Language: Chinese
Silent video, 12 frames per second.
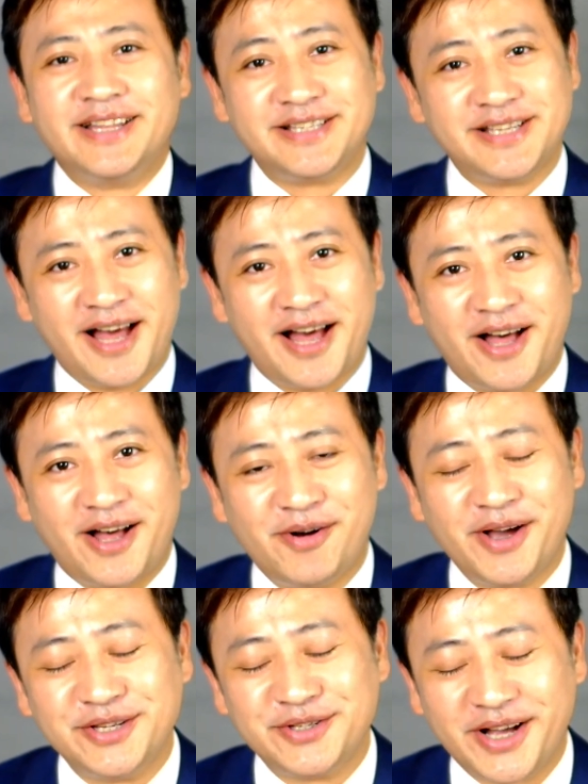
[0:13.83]
大家好，
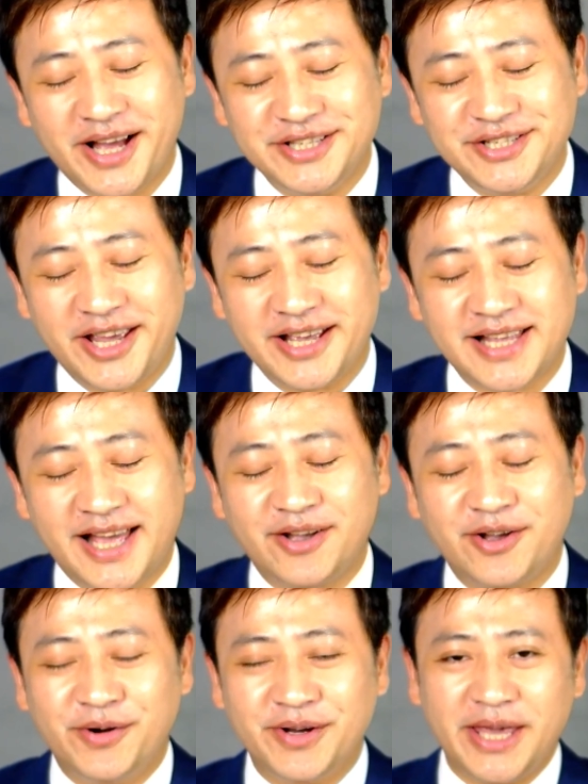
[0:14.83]
欢迎收看今夜赛
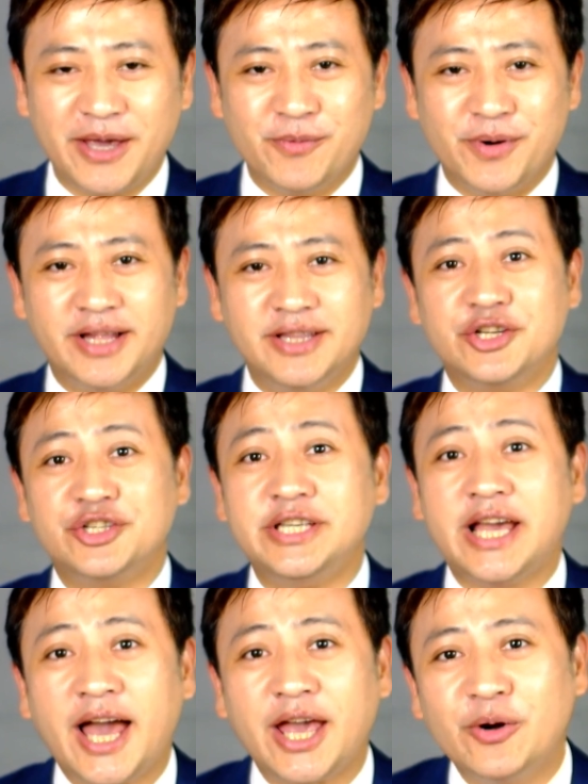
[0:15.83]
公英文，就是
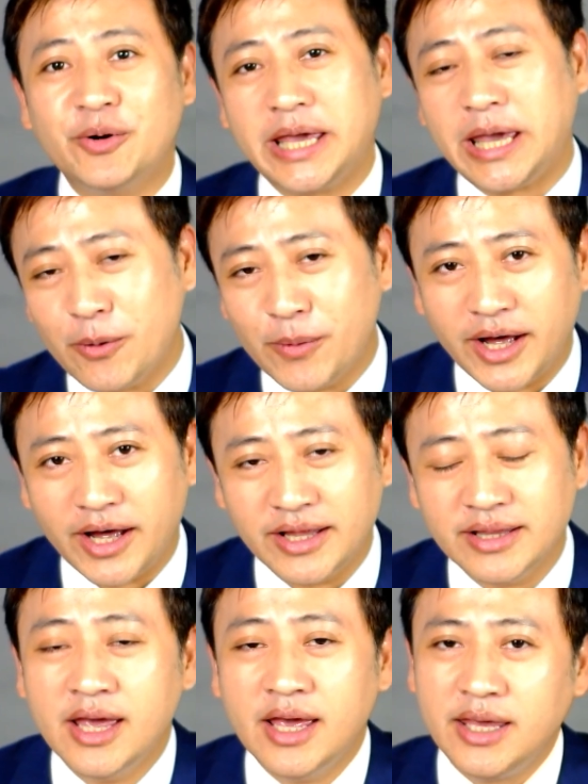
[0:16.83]
爱公英
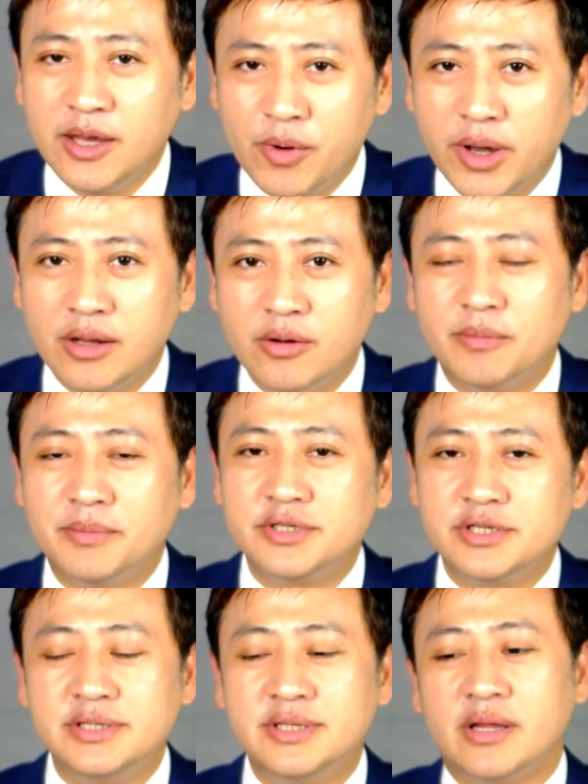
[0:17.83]
文。因为呢，我们
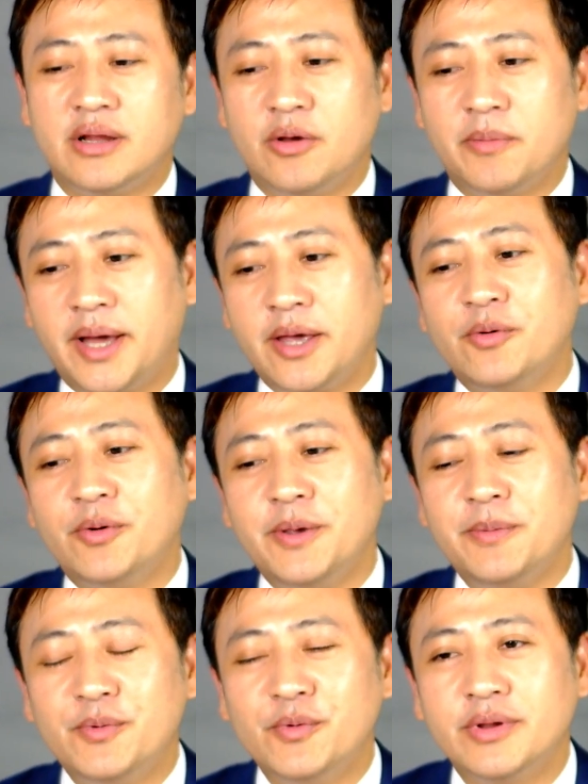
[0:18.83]
之前啊有拍过
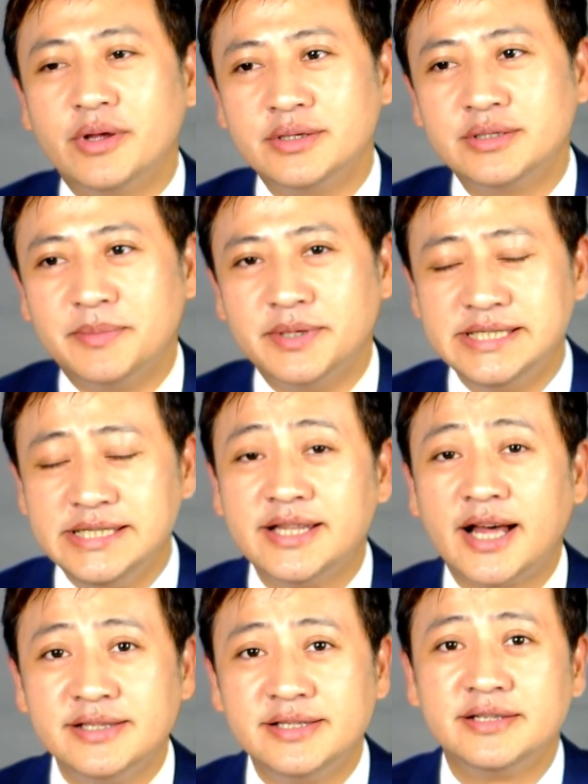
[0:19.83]
一部呢怎么记
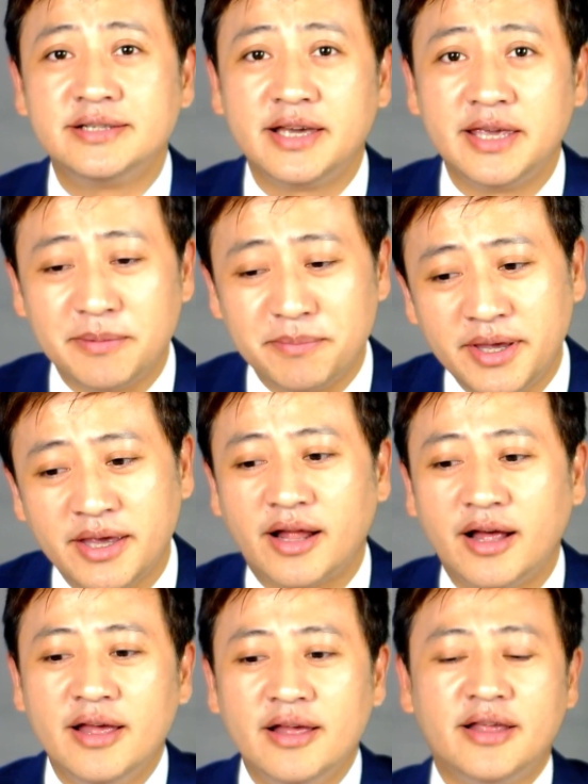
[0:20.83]
单字这个影片啊，
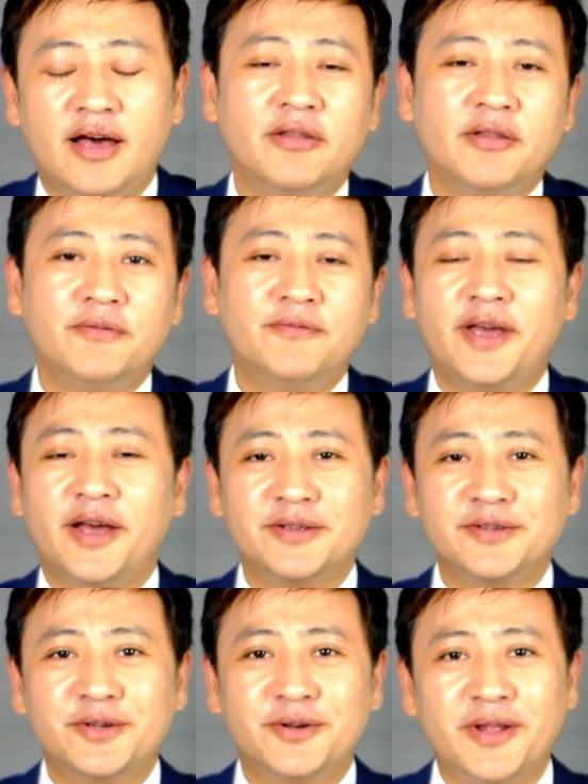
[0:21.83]
然后呢非
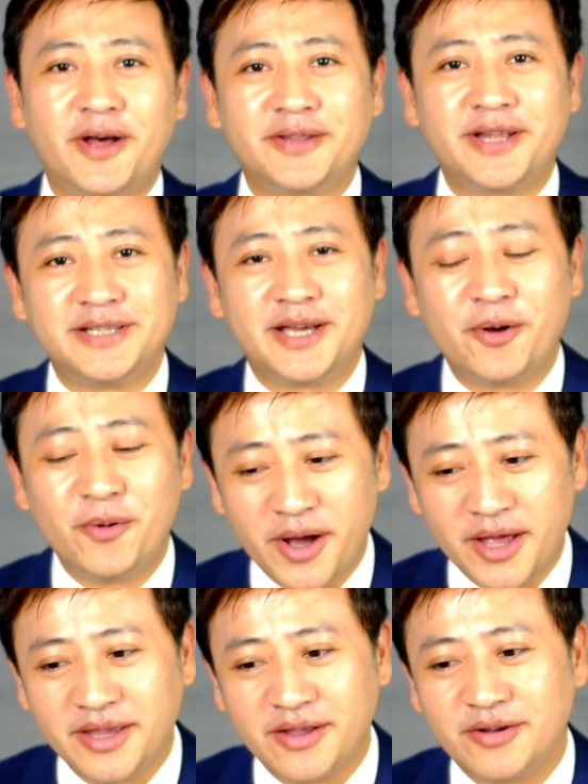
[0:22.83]
常受到大家的
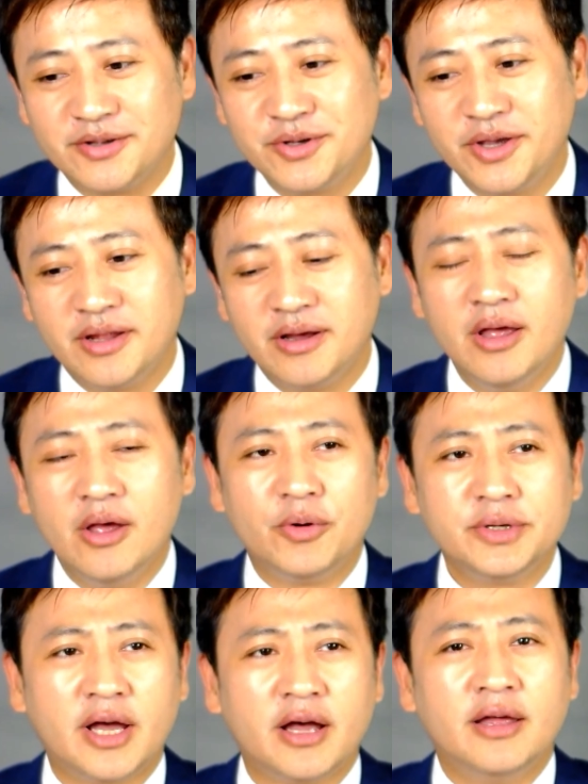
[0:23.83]
欢迎哦，所以呢，
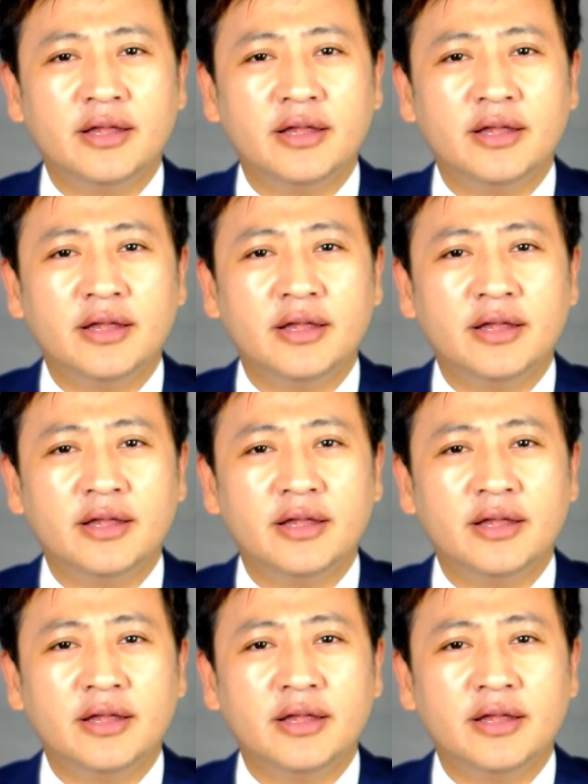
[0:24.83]
我想